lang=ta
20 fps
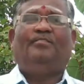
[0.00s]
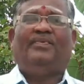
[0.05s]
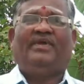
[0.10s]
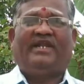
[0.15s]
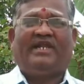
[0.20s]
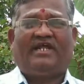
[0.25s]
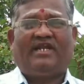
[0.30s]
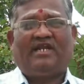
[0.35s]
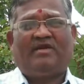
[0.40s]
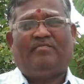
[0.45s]

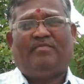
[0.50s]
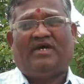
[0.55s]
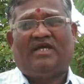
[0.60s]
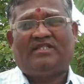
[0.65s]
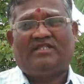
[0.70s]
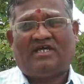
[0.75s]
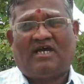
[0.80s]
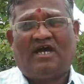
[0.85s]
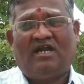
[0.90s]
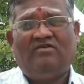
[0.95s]
பிறர் நம்ம
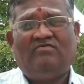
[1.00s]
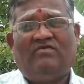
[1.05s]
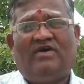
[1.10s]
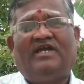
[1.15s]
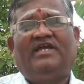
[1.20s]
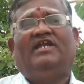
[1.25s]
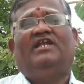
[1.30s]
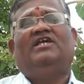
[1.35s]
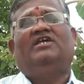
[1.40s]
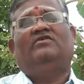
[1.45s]

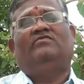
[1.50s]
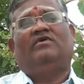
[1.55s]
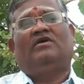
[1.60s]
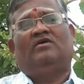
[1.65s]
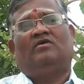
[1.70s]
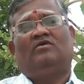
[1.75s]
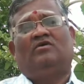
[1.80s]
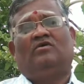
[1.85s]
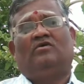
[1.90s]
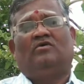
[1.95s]
தாழ்வாக
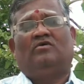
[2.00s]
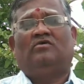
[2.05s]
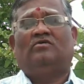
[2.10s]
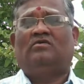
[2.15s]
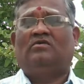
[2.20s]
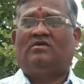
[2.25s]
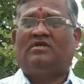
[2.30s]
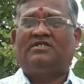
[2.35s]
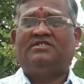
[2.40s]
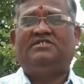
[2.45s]
எண்ணிக்கிடுவாங்களோ
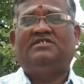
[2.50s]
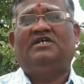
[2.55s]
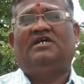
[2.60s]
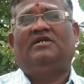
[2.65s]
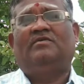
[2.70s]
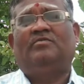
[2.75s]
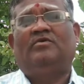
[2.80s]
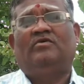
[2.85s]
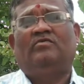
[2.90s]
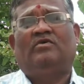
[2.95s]
குறைச்சி
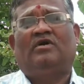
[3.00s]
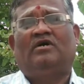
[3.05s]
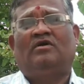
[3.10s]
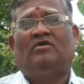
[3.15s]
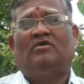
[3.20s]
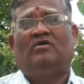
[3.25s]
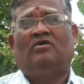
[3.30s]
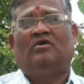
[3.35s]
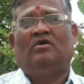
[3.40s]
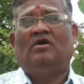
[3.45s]
எடை
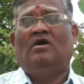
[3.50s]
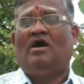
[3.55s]
போடுவாங்களோ